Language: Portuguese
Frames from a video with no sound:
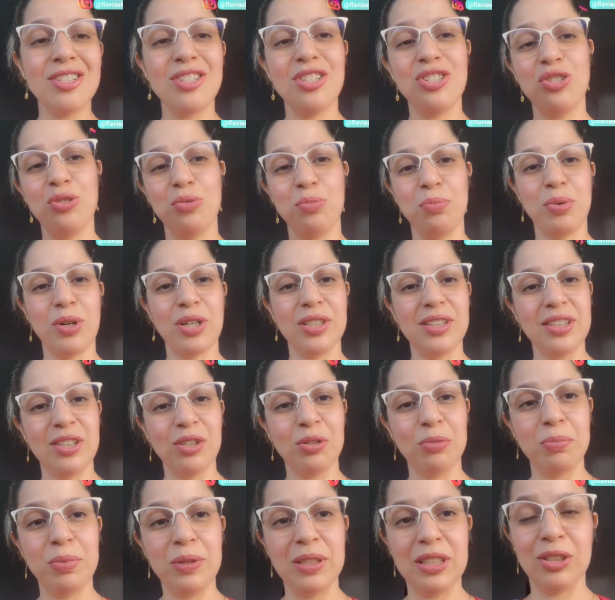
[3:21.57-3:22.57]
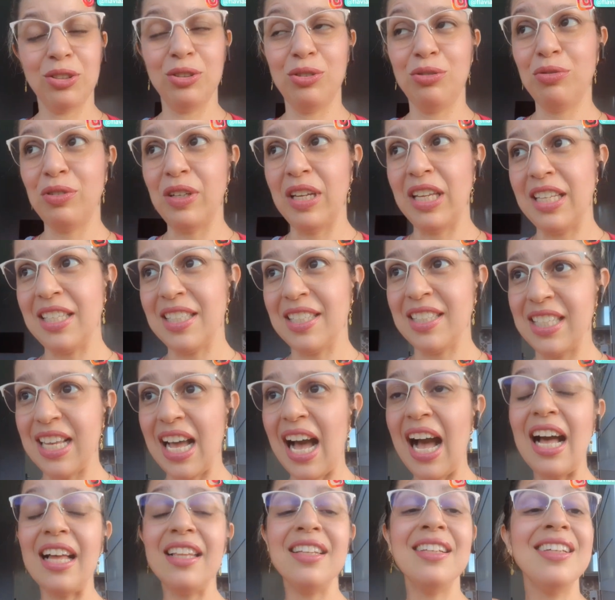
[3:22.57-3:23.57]
a gente não pode ter opinião
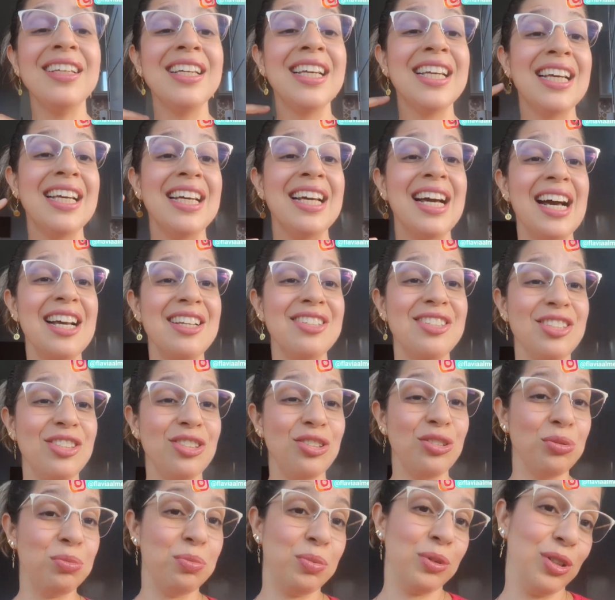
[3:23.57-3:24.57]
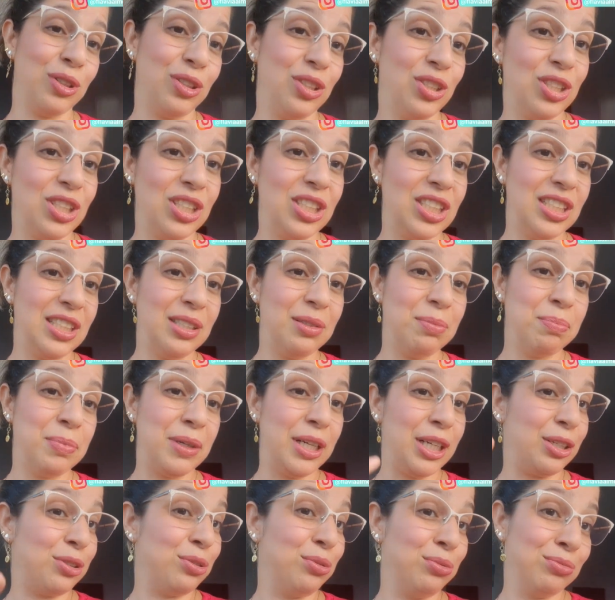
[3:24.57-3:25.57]
diferenciada, a gente não pode
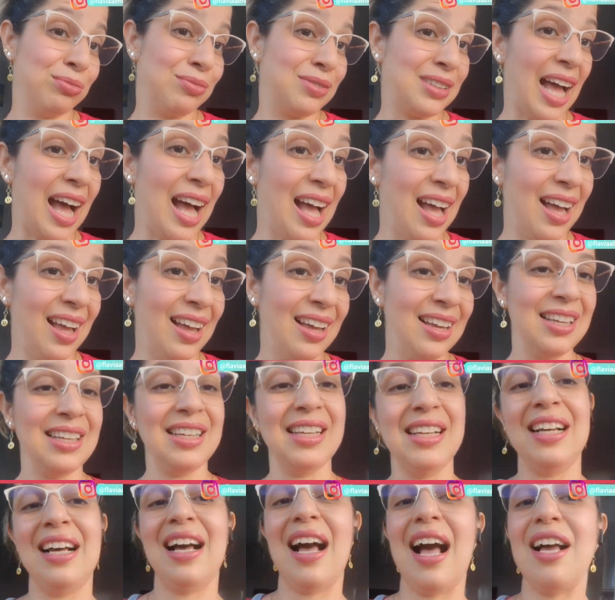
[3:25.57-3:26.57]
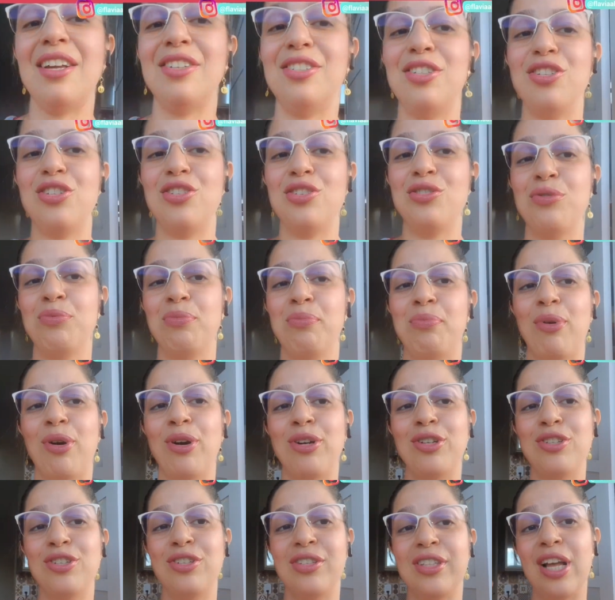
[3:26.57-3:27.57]
perguntar, a gente não
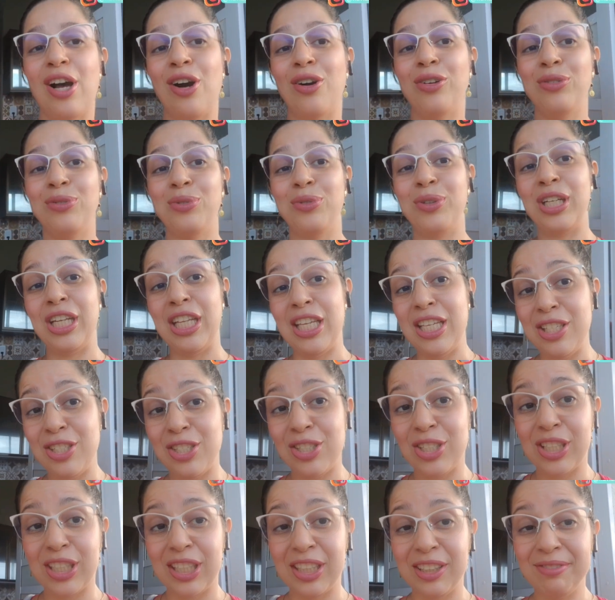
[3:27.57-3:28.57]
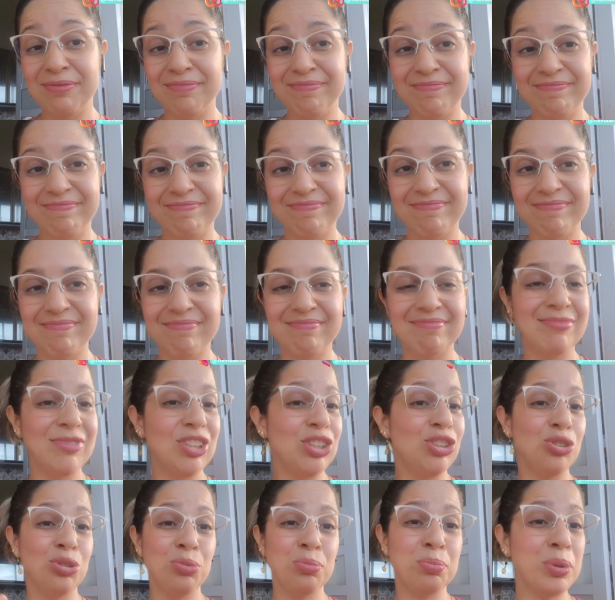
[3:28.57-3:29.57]
pode ter autocrítica, a
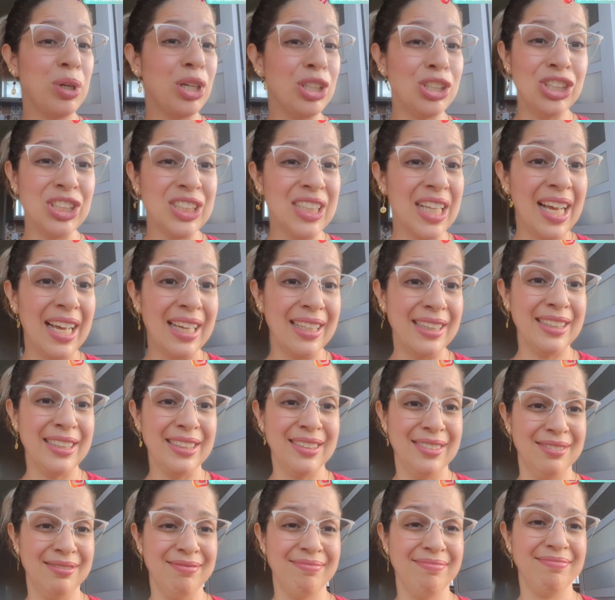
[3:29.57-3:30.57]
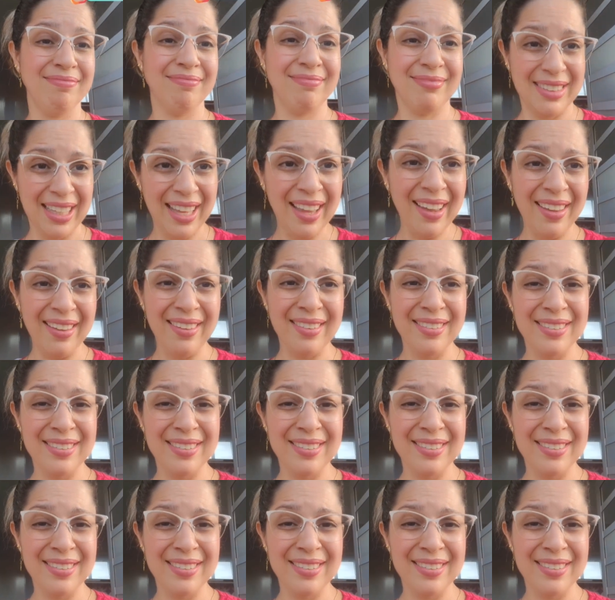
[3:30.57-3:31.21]
gente não pode nada, né?